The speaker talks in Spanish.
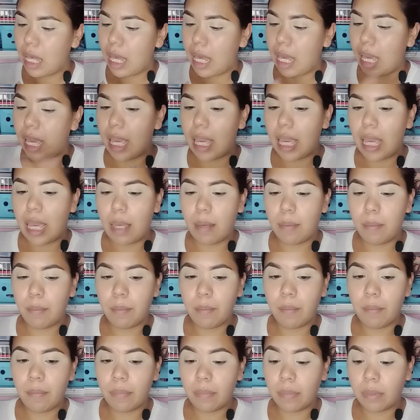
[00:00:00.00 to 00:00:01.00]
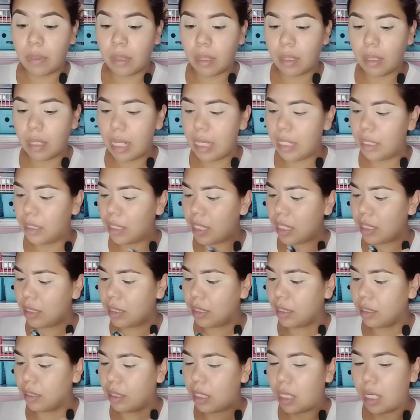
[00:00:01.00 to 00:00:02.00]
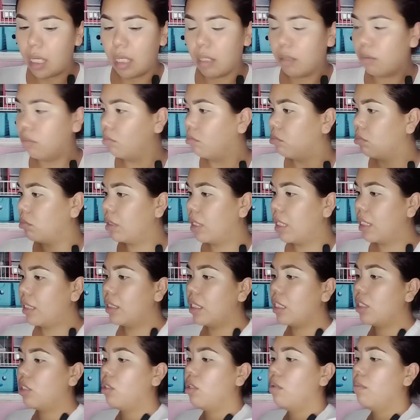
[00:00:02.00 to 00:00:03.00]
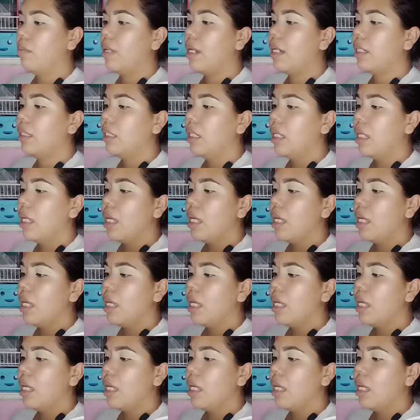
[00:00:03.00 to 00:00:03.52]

Eh, de estas, este. De estas sombras.